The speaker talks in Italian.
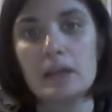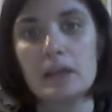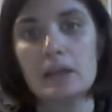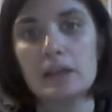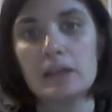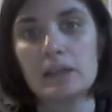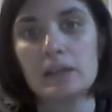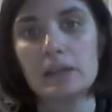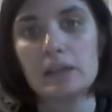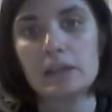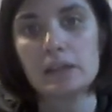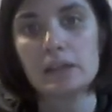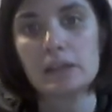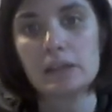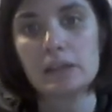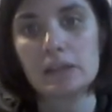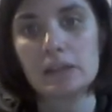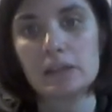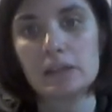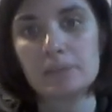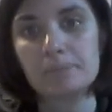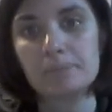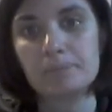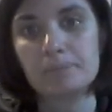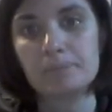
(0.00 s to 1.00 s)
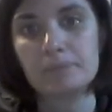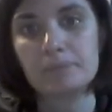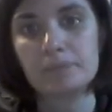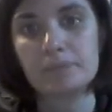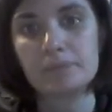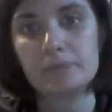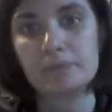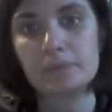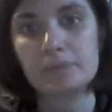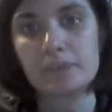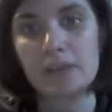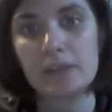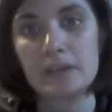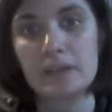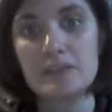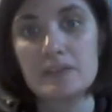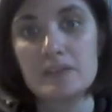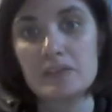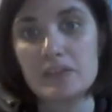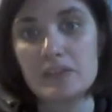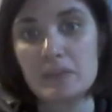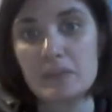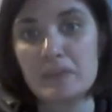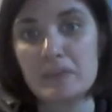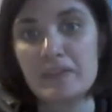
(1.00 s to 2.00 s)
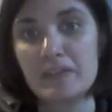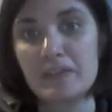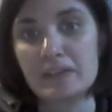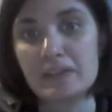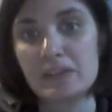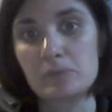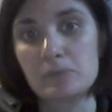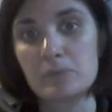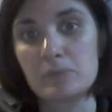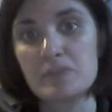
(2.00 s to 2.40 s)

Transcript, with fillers: e, mm, e, si temeva che